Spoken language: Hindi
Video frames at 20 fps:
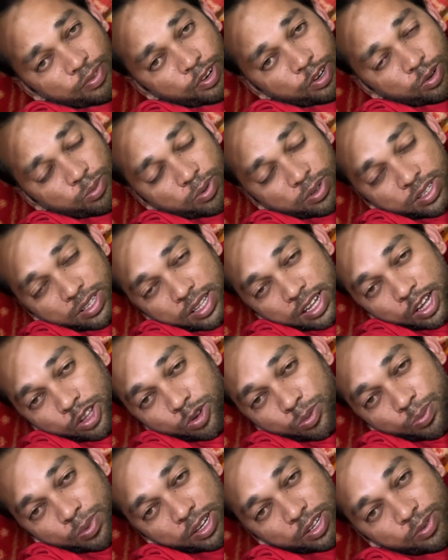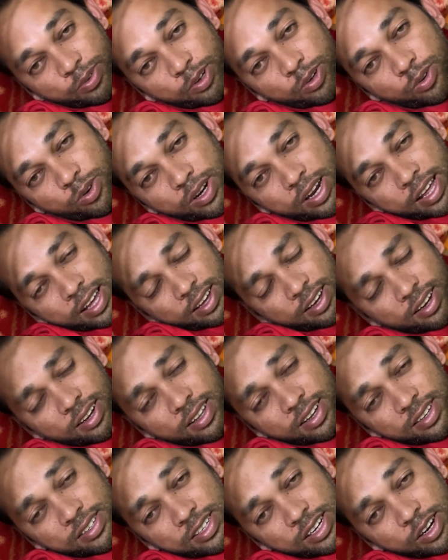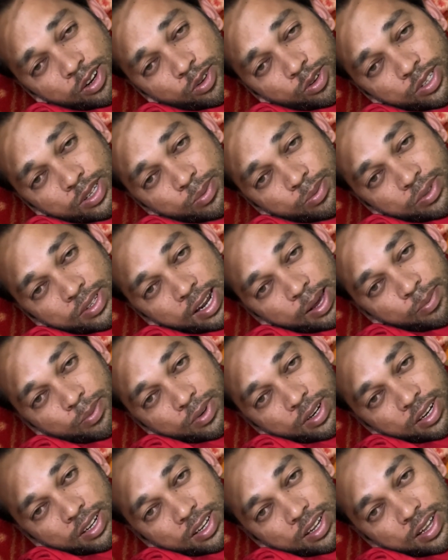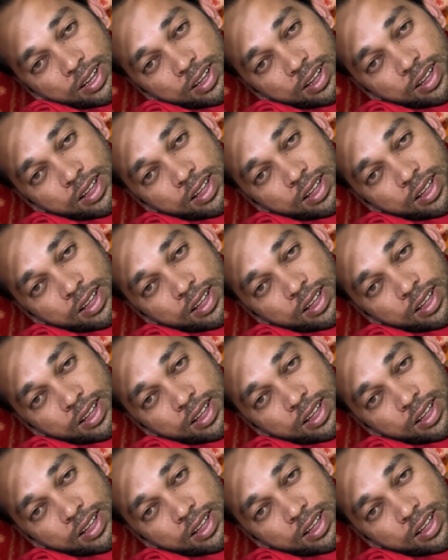वीडियो पसंद आए तो प्लीज़ वीडियो को लाइक करना चैनल को सब्सक्राइब करना